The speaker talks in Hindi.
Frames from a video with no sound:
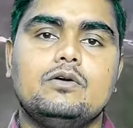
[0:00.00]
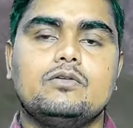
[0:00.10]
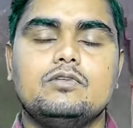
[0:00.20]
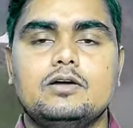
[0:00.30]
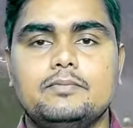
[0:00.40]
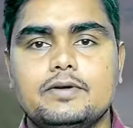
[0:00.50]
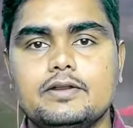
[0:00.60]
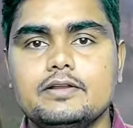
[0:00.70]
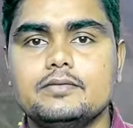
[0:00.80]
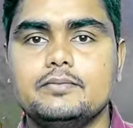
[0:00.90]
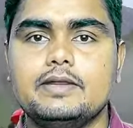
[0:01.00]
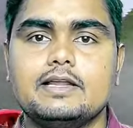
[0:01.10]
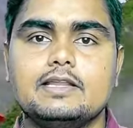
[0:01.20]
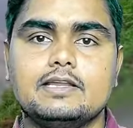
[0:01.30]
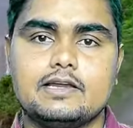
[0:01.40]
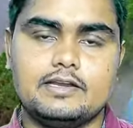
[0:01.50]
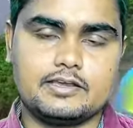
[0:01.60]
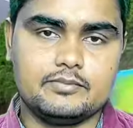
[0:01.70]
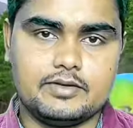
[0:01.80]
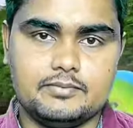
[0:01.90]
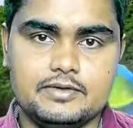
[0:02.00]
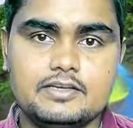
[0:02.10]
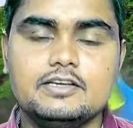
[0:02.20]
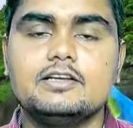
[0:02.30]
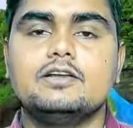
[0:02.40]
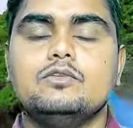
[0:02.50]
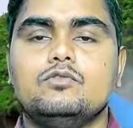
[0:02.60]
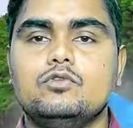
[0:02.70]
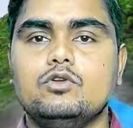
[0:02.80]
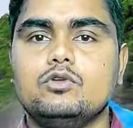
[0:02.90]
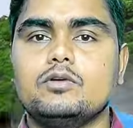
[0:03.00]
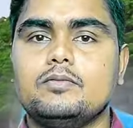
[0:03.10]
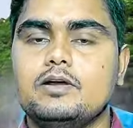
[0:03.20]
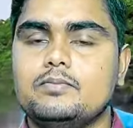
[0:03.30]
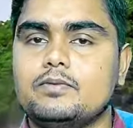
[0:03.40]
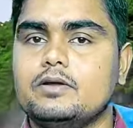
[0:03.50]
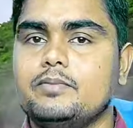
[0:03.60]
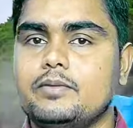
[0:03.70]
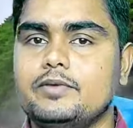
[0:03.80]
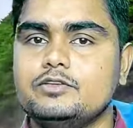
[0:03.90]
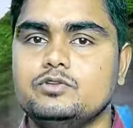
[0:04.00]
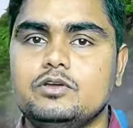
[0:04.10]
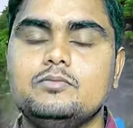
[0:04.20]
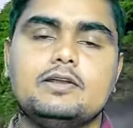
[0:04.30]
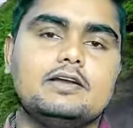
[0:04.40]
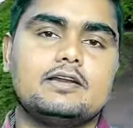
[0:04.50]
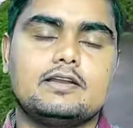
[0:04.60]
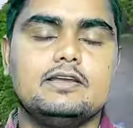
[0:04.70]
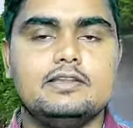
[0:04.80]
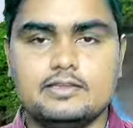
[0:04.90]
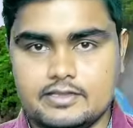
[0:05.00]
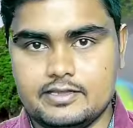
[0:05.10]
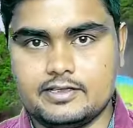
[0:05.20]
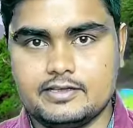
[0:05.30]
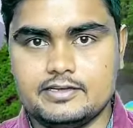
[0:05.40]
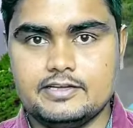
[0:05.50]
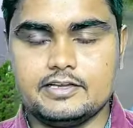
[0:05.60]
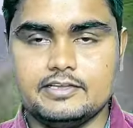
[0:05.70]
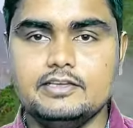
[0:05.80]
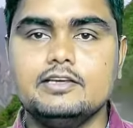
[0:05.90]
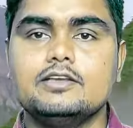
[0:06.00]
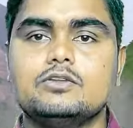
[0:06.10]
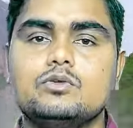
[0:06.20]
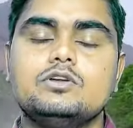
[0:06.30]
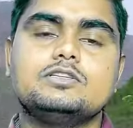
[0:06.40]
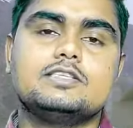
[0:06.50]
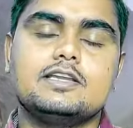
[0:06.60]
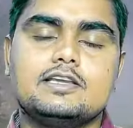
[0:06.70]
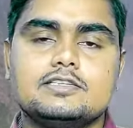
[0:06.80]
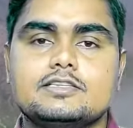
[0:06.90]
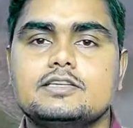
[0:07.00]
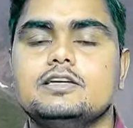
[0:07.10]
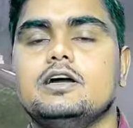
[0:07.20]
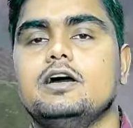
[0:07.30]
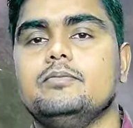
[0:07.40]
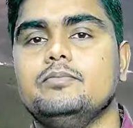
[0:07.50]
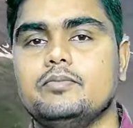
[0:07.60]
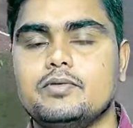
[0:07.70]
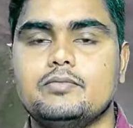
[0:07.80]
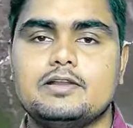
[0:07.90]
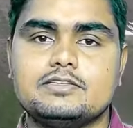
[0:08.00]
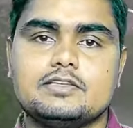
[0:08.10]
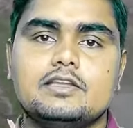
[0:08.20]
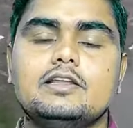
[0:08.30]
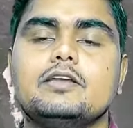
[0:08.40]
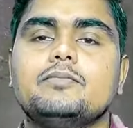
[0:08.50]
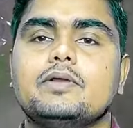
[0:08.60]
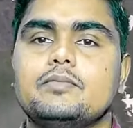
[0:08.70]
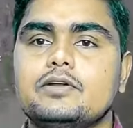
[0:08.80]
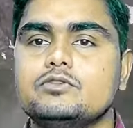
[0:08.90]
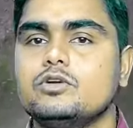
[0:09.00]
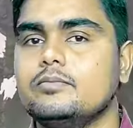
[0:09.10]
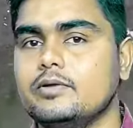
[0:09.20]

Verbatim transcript: और वहाँ पर मेडिकल दिखाने के बाद में वो लोग अब आपका परमिट जो है बना करके दे देंगे ठीक है जी तो इस तरीके से आप अपना बना सकते हैं लेकिन परमिट जो आप